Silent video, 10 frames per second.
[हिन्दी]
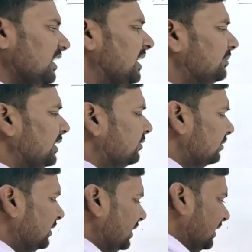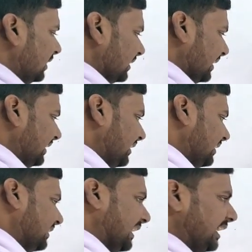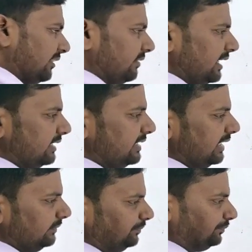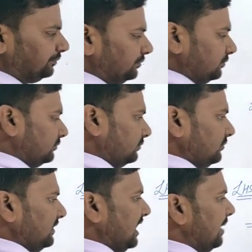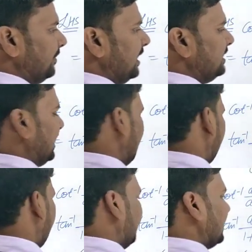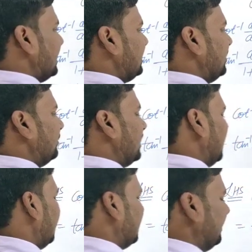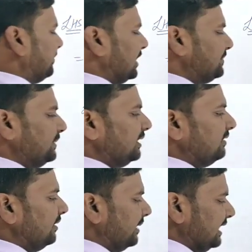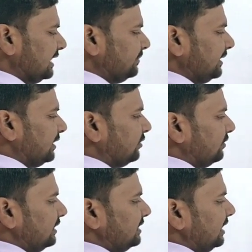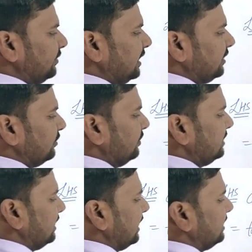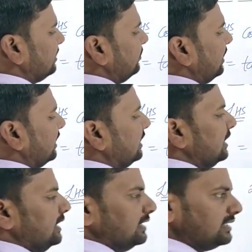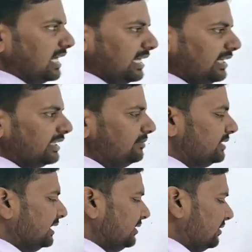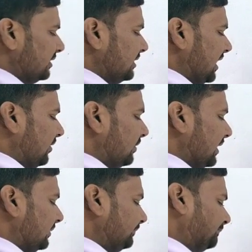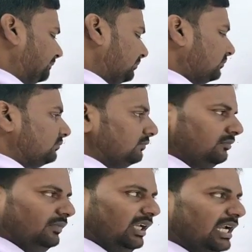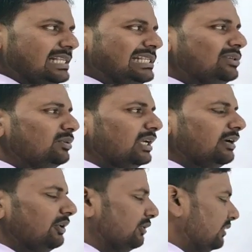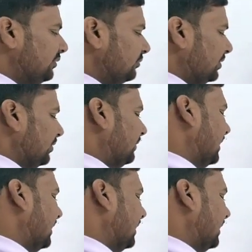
अब देखो ये देखिए टेन नंबर ए से आपका टेन नंबर ए कैंसिल हो रहा है यहाँ प्लस में है वहां माइनस में ये दोनों इससे हो रहे हैं दोनों इससे कैंसिल हो रहे हैं सारे टर्म्स डिस्टेंस क्या हो गए कैंसिल हो गए और इक्वल टू जीरो